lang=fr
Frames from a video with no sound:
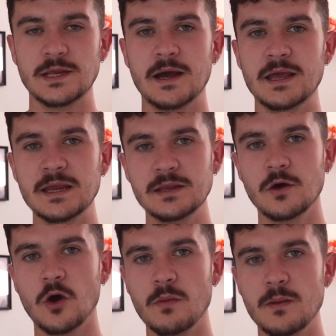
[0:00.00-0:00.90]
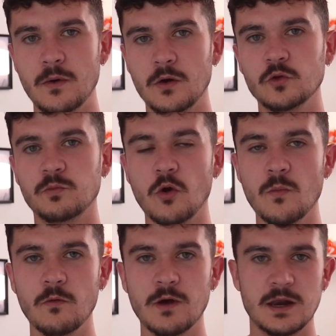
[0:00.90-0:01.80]
Il y a énormément de
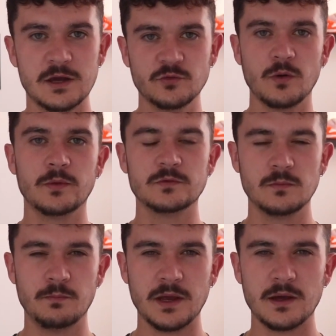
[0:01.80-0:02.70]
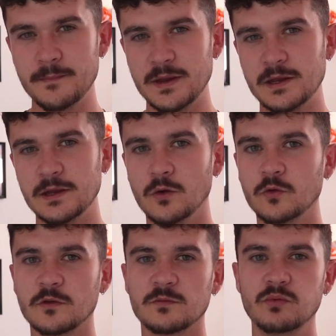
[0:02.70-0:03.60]
promos. Voilà là je vous propose une paire mais
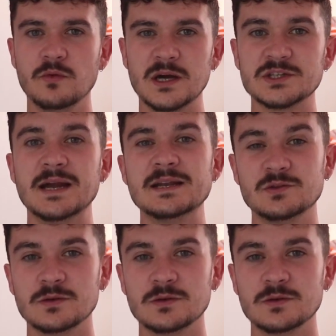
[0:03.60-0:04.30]
au sens plus large allez